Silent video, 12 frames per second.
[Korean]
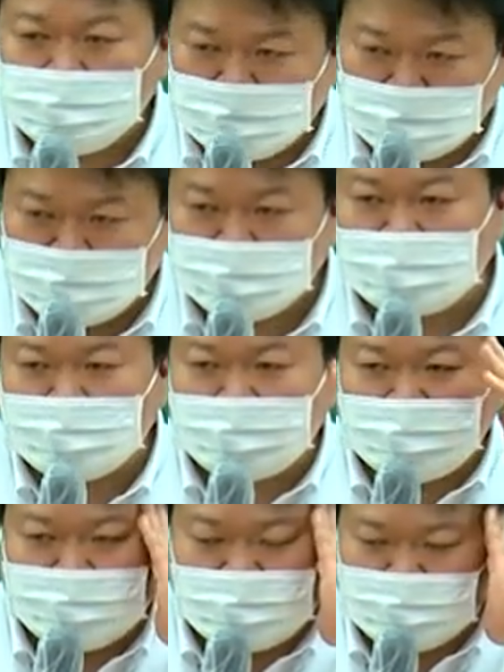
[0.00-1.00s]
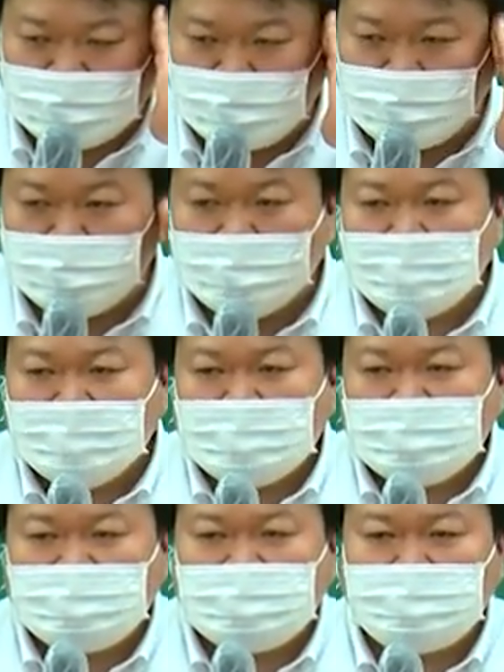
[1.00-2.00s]
저쪽 사장님께서요
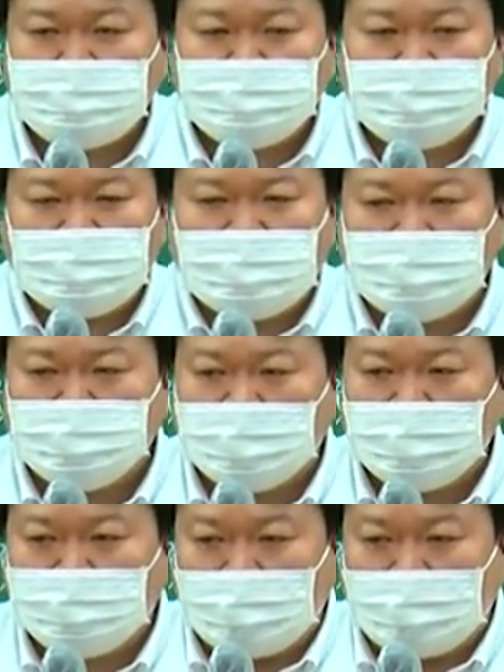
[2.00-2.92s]
12월에